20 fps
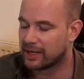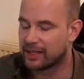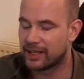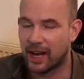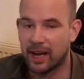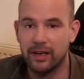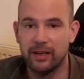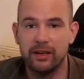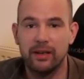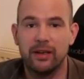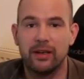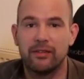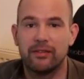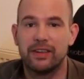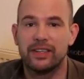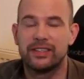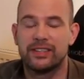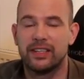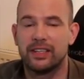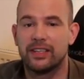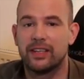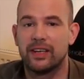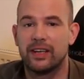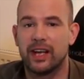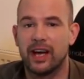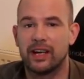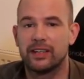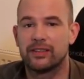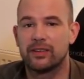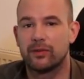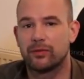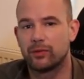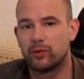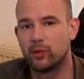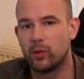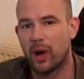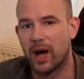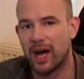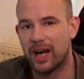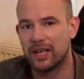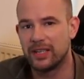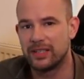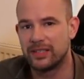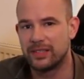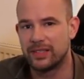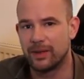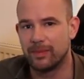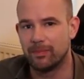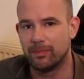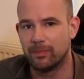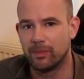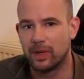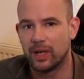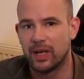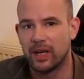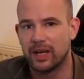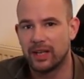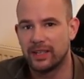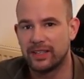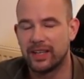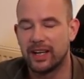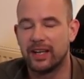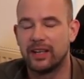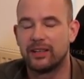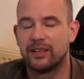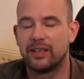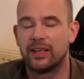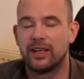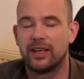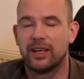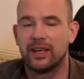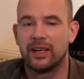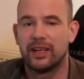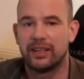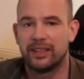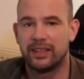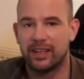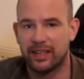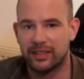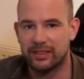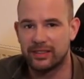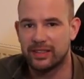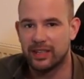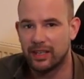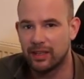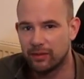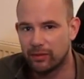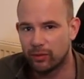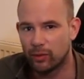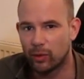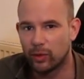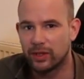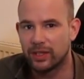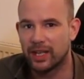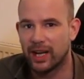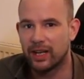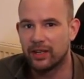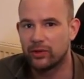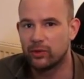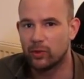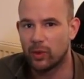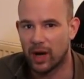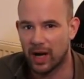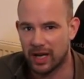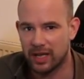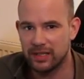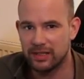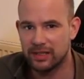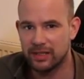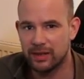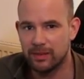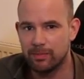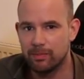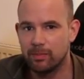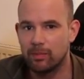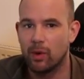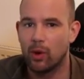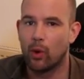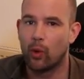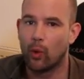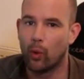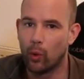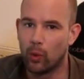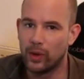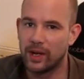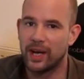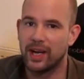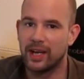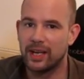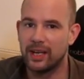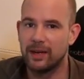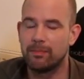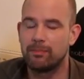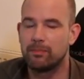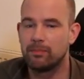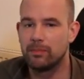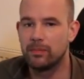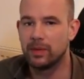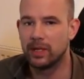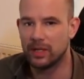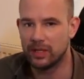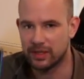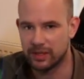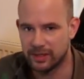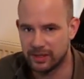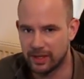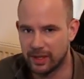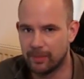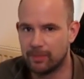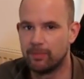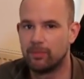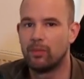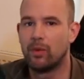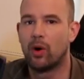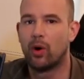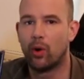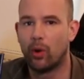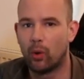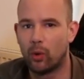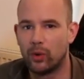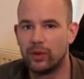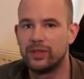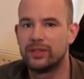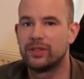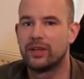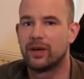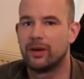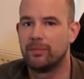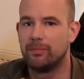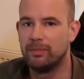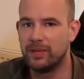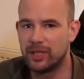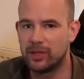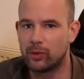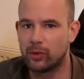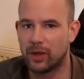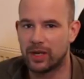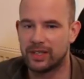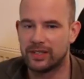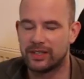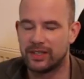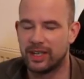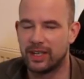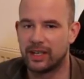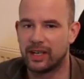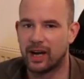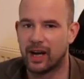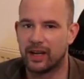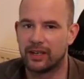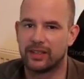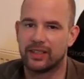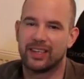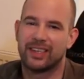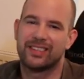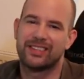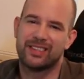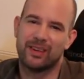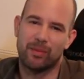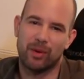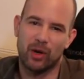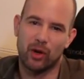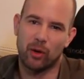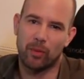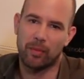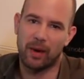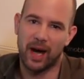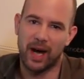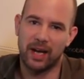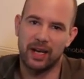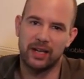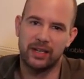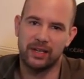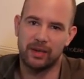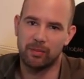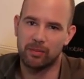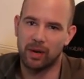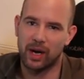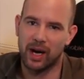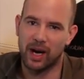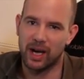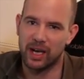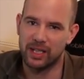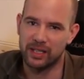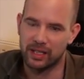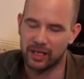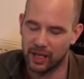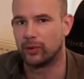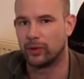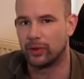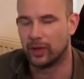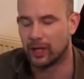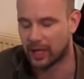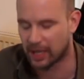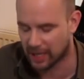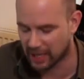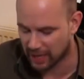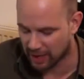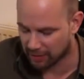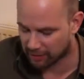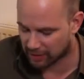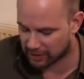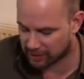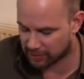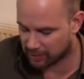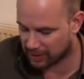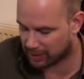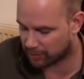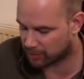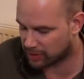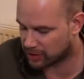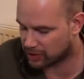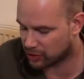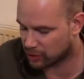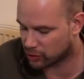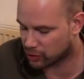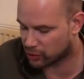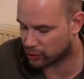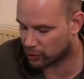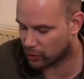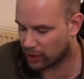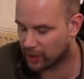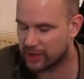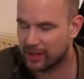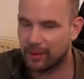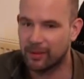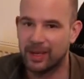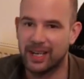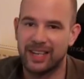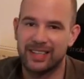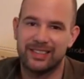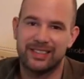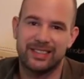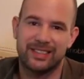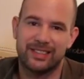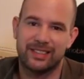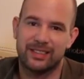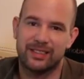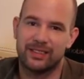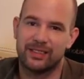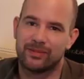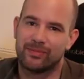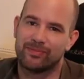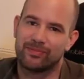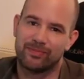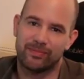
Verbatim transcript: Dann verzichtet ihr eigentlich auf Dual SIM, denn das Telefon kann Dual SIM oder eben SIM und microSD-Karte. Das ist aber normal in dem Bereich. Was mich ein bisschen stört, aber das ist